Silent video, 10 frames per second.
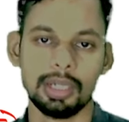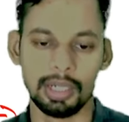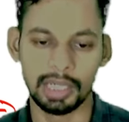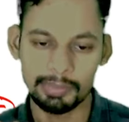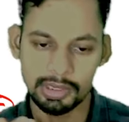
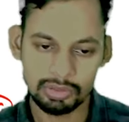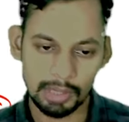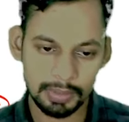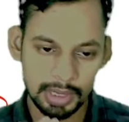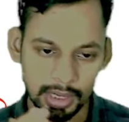लेकिन भाई जो
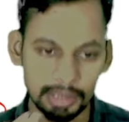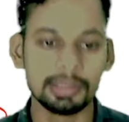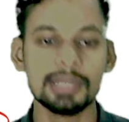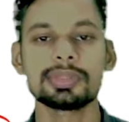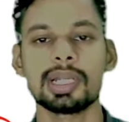आपका
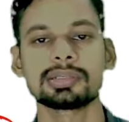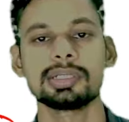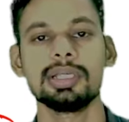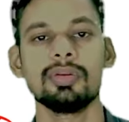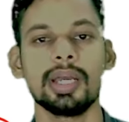अंतिम
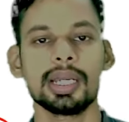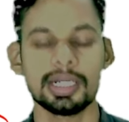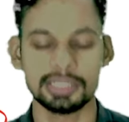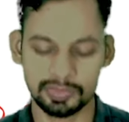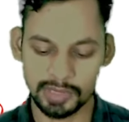सिलेक्शन
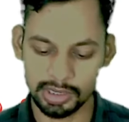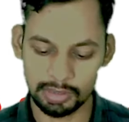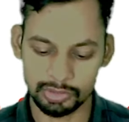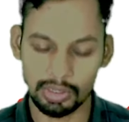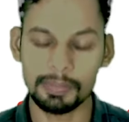दिलवाएगा
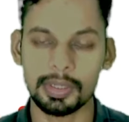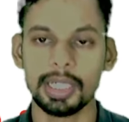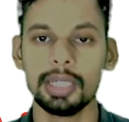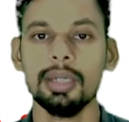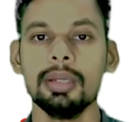जिसमें जो
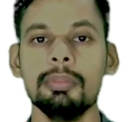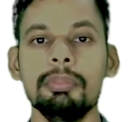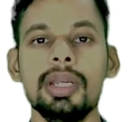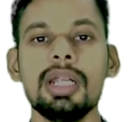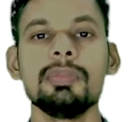आपके
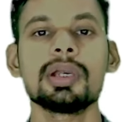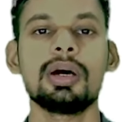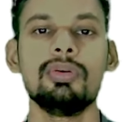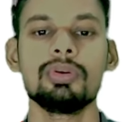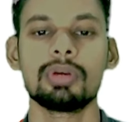मेरिट में
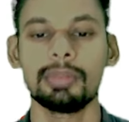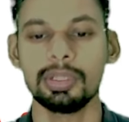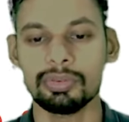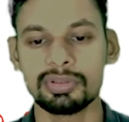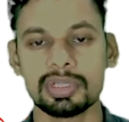काउंट होगा
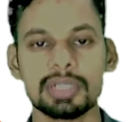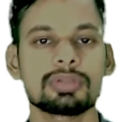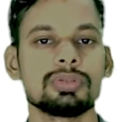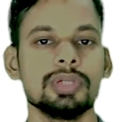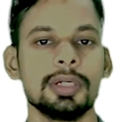भैया वो
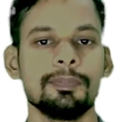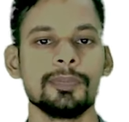स्टेज टू है